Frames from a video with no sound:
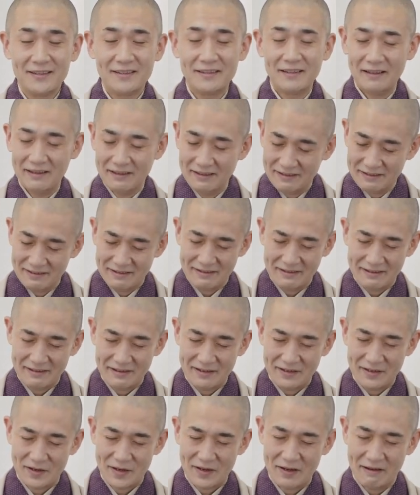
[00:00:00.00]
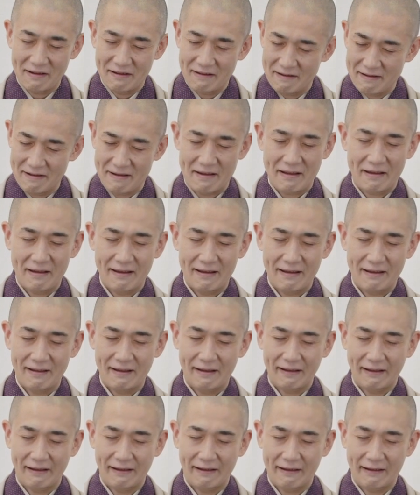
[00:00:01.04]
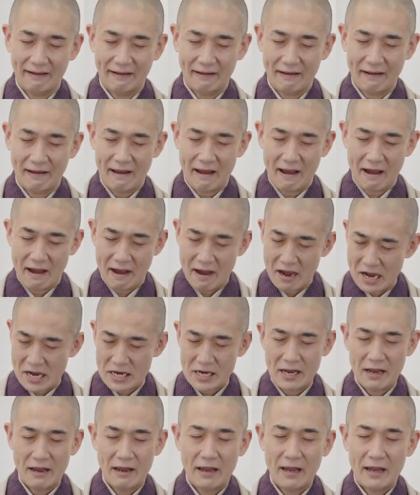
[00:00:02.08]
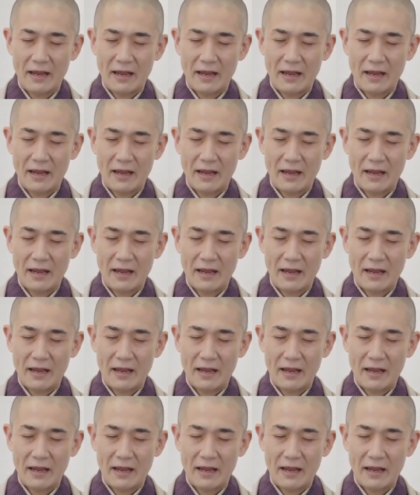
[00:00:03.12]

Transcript: ねえ、ええ、はい。